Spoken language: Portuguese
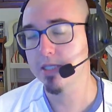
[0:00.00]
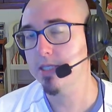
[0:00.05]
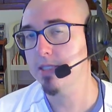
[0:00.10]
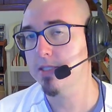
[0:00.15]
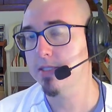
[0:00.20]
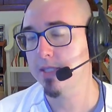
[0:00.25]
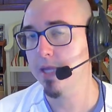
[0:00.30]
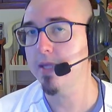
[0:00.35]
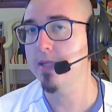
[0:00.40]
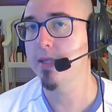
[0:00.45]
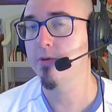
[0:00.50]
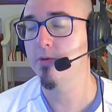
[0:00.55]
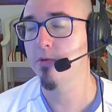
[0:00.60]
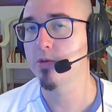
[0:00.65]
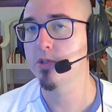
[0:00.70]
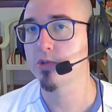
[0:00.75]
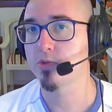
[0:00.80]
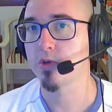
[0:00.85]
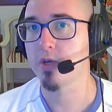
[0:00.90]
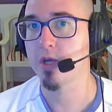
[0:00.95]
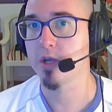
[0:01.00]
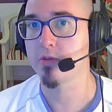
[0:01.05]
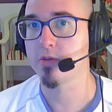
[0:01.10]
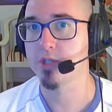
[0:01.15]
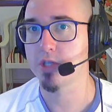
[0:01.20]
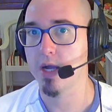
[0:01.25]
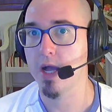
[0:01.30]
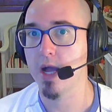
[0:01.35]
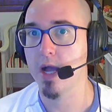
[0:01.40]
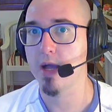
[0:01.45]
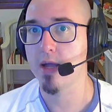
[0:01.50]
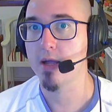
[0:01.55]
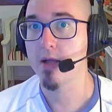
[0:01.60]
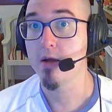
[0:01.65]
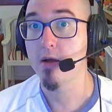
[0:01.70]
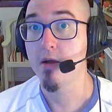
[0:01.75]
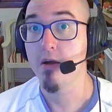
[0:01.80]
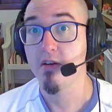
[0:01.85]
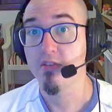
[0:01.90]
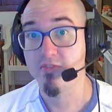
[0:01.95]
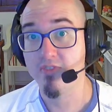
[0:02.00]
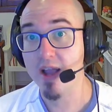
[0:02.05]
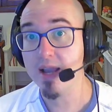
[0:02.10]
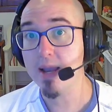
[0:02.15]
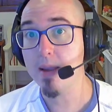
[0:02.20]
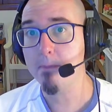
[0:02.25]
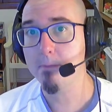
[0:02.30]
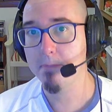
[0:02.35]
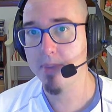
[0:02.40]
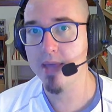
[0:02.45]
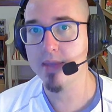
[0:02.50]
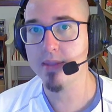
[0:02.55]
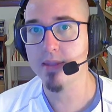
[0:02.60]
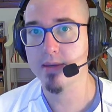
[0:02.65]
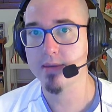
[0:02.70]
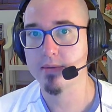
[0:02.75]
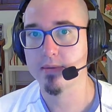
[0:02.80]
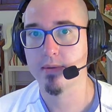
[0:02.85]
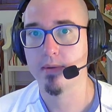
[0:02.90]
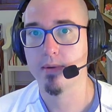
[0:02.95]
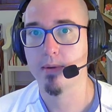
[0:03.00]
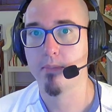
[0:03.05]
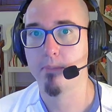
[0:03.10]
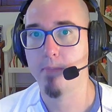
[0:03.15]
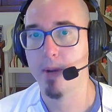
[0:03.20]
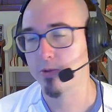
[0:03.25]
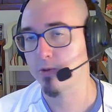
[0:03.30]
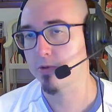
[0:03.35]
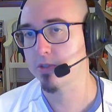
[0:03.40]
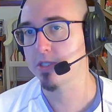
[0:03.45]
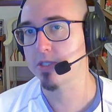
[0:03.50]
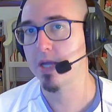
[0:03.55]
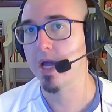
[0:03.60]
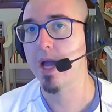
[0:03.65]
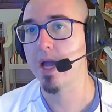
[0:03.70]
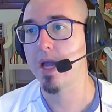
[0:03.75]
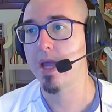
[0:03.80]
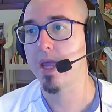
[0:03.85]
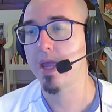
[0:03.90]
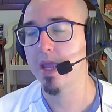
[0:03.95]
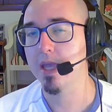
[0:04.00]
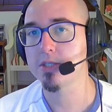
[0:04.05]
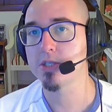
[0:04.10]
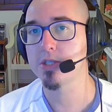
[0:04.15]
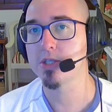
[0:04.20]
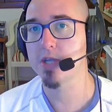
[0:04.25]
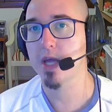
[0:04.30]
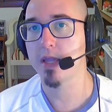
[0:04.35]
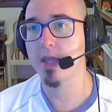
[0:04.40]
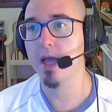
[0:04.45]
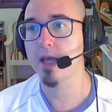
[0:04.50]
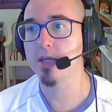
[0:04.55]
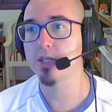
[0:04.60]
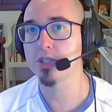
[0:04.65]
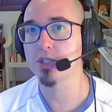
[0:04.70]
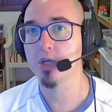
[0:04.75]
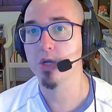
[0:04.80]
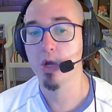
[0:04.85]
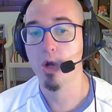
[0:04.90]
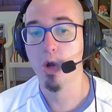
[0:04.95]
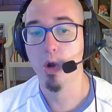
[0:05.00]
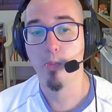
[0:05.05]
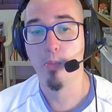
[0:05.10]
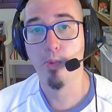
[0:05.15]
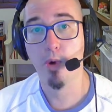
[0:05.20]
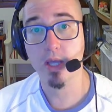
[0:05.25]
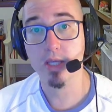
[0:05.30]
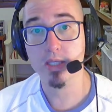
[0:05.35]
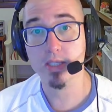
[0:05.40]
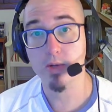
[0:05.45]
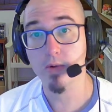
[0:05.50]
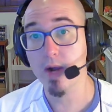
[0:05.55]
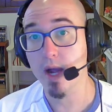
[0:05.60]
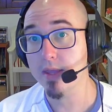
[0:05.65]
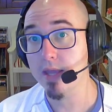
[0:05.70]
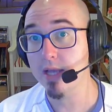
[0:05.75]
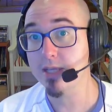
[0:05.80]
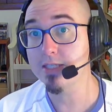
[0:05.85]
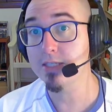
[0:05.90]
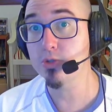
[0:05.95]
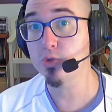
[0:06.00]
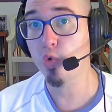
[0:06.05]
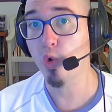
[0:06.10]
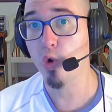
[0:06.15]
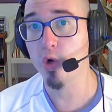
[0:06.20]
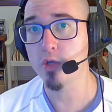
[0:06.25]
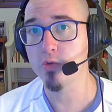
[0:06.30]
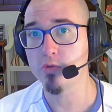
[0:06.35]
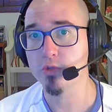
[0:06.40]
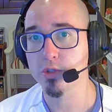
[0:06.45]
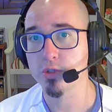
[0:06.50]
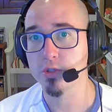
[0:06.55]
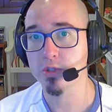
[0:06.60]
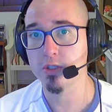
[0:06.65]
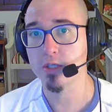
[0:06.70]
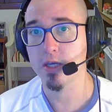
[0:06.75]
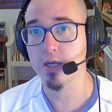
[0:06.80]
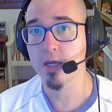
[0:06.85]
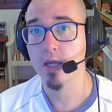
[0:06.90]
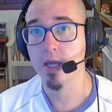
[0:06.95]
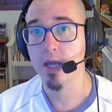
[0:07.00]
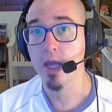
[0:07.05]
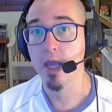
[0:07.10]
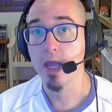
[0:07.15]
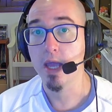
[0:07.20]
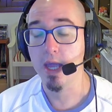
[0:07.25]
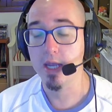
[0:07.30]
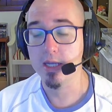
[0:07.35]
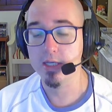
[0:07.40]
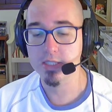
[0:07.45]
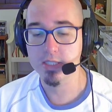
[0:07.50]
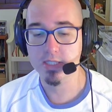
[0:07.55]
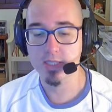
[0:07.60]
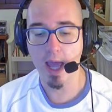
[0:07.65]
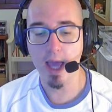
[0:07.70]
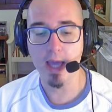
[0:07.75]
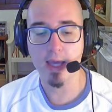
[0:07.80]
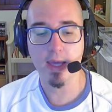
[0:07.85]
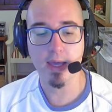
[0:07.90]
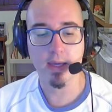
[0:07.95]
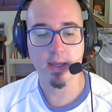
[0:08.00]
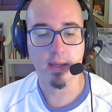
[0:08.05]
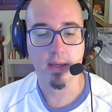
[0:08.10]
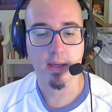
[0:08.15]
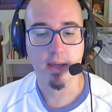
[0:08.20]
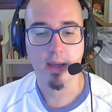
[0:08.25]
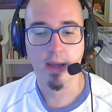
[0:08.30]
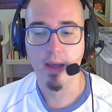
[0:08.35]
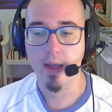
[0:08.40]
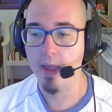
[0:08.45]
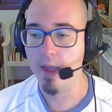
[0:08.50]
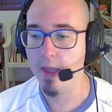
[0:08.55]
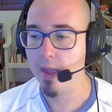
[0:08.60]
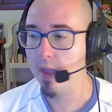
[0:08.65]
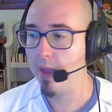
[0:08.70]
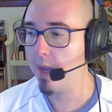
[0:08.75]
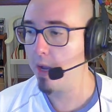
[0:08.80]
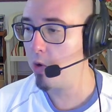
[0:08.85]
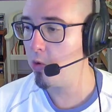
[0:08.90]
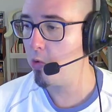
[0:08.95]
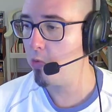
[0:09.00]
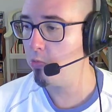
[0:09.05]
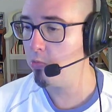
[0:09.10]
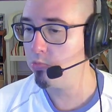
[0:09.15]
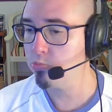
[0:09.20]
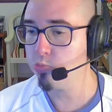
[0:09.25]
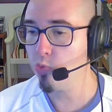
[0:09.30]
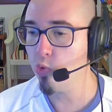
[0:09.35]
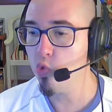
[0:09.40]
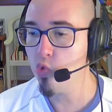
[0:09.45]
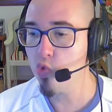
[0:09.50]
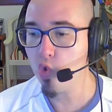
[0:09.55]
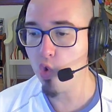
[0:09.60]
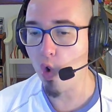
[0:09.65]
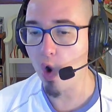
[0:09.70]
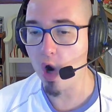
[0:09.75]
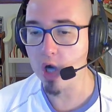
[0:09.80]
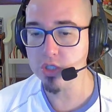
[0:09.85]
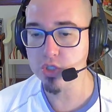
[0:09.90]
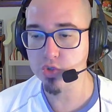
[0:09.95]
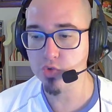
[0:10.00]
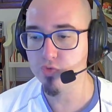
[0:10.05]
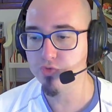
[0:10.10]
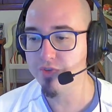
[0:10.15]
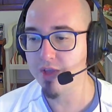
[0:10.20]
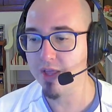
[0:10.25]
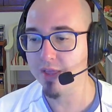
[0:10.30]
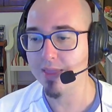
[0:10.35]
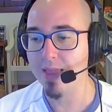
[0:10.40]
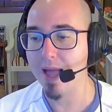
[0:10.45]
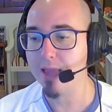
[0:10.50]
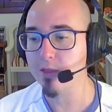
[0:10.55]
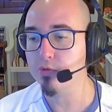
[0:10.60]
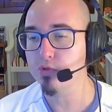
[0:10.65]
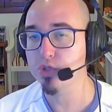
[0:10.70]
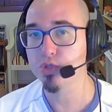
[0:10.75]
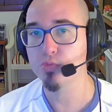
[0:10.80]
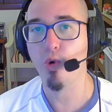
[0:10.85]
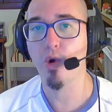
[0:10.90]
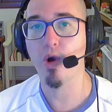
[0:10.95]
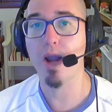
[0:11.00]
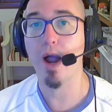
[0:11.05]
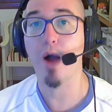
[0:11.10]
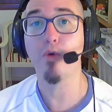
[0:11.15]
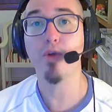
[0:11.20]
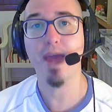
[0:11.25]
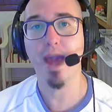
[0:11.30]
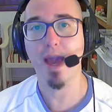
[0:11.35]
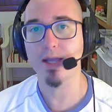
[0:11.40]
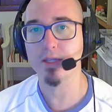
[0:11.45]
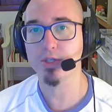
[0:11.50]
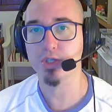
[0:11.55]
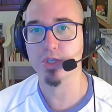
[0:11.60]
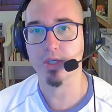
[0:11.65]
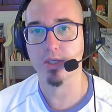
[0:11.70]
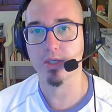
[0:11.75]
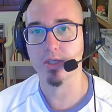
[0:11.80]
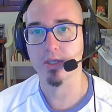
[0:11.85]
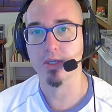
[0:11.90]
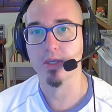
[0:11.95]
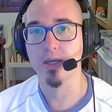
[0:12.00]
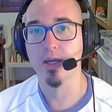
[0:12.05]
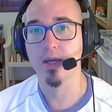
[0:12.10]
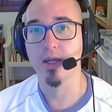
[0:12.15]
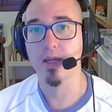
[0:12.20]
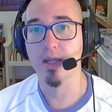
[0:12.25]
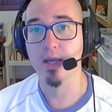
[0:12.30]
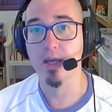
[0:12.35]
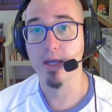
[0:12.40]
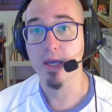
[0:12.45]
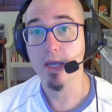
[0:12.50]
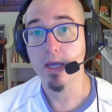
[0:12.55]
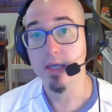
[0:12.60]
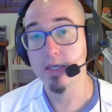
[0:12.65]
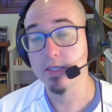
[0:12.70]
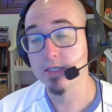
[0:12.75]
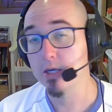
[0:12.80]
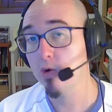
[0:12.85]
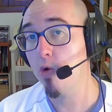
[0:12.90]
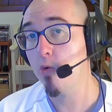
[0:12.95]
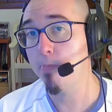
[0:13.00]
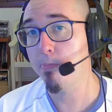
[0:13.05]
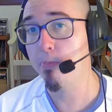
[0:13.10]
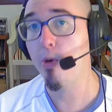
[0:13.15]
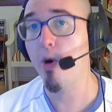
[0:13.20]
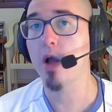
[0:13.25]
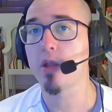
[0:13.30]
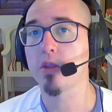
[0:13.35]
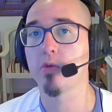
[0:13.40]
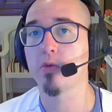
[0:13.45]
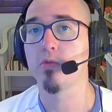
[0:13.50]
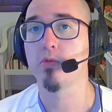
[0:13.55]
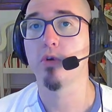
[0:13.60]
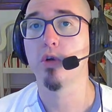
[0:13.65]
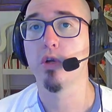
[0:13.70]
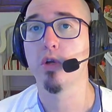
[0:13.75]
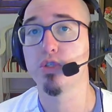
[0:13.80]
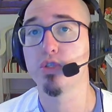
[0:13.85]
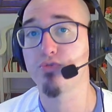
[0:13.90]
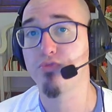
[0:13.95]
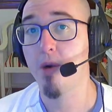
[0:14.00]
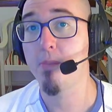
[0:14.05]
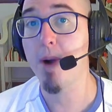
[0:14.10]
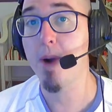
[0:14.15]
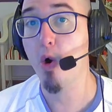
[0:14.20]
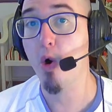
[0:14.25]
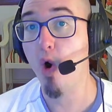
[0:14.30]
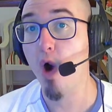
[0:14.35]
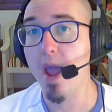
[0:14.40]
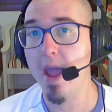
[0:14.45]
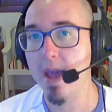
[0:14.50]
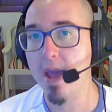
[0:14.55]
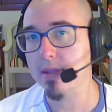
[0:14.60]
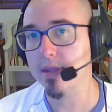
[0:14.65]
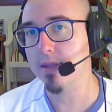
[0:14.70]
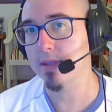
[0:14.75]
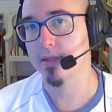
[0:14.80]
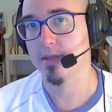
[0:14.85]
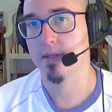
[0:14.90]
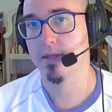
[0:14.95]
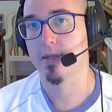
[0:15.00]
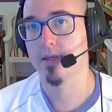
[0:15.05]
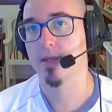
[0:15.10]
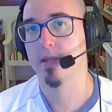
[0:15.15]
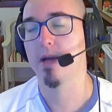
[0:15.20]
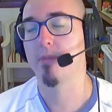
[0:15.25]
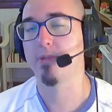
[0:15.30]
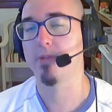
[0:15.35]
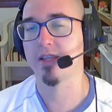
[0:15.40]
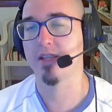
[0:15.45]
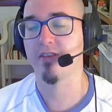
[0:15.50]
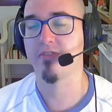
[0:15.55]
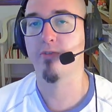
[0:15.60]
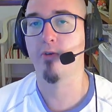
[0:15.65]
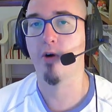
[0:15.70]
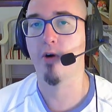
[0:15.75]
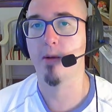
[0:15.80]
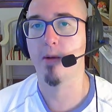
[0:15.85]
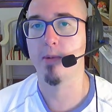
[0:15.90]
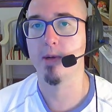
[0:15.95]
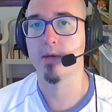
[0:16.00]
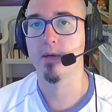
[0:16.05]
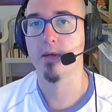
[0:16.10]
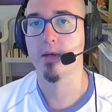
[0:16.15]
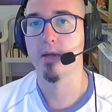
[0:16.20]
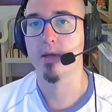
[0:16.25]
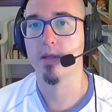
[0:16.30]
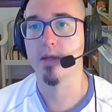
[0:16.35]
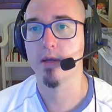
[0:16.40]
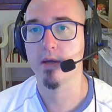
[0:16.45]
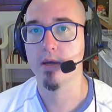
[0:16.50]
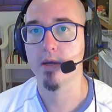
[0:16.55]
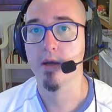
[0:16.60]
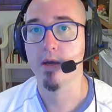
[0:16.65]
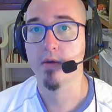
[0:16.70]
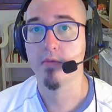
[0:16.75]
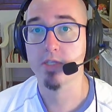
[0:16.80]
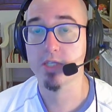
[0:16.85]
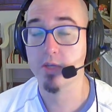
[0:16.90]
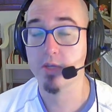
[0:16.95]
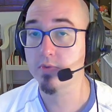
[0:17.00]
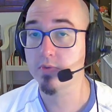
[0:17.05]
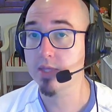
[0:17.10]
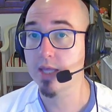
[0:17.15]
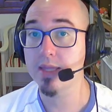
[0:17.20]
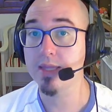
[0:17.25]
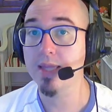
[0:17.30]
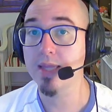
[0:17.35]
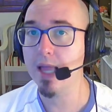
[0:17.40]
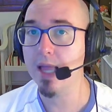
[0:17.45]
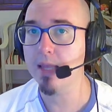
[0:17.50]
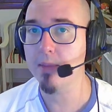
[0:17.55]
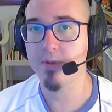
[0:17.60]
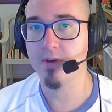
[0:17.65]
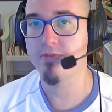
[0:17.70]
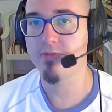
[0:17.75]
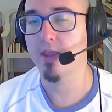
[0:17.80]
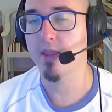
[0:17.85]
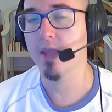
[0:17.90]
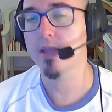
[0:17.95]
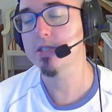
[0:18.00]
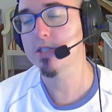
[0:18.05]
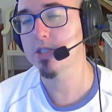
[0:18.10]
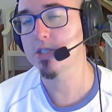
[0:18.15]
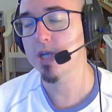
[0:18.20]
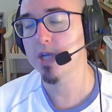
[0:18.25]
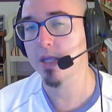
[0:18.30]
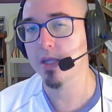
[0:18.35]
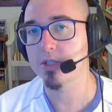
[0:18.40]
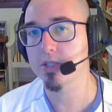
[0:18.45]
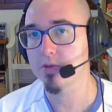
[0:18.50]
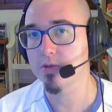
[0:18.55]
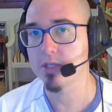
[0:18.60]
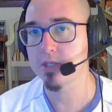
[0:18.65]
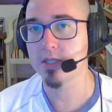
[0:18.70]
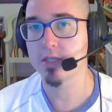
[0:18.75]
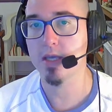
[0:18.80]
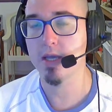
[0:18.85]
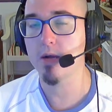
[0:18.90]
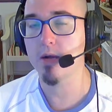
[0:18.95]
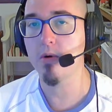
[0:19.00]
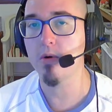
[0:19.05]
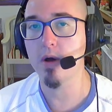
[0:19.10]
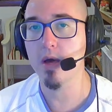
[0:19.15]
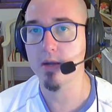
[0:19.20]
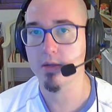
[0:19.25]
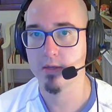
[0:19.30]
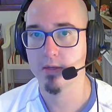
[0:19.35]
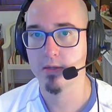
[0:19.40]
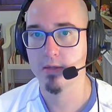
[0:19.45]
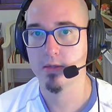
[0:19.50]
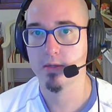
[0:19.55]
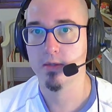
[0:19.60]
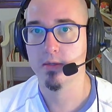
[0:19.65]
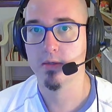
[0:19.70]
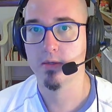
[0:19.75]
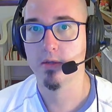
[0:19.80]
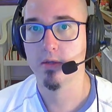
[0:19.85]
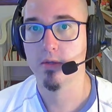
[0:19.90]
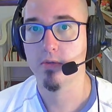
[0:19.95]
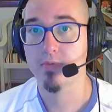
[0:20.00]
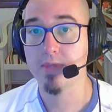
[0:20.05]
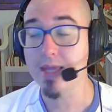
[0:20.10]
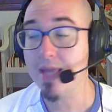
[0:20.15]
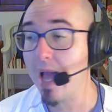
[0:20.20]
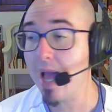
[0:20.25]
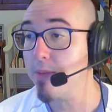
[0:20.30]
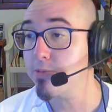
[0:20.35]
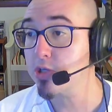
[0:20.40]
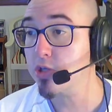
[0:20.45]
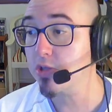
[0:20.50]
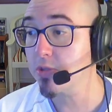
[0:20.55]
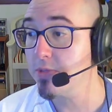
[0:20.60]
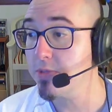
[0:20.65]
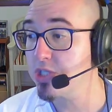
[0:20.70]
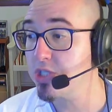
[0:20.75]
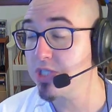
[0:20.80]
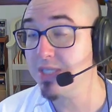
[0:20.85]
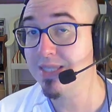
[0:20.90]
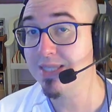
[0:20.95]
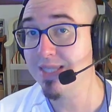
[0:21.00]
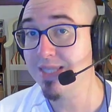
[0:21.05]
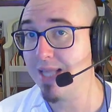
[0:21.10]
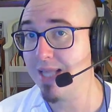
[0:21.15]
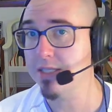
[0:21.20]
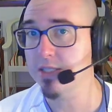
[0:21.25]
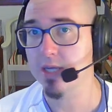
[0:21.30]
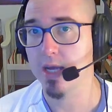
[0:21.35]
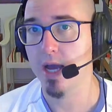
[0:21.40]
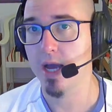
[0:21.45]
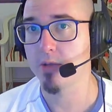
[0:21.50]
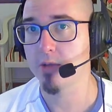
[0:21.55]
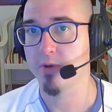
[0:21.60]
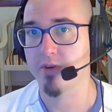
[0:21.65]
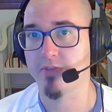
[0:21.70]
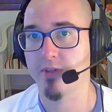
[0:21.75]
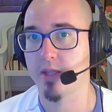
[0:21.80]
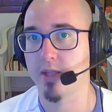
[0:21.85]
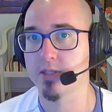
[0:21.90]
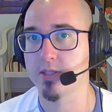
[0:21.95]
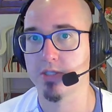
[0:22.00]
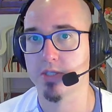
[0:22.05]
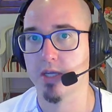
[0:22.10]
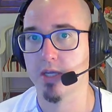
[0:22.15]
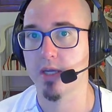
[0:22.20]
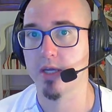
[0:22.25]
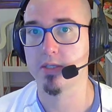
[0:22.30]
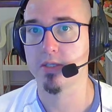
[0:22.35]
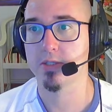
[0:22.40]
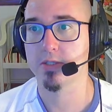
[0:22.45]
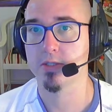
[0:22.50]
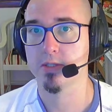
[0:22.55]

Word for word: entendem onde eu estou querendo chegar? Vale a pena patrocinar esses canais porque são canais idôneos, né? Eles seguem é, um, um, código velado de moral e ética, né? E se comportam de forma correta na plataforma, né? Você não tem nada para falar desses canais que eu citei agora. Tem absolutamente nada de errado para falar desses canais,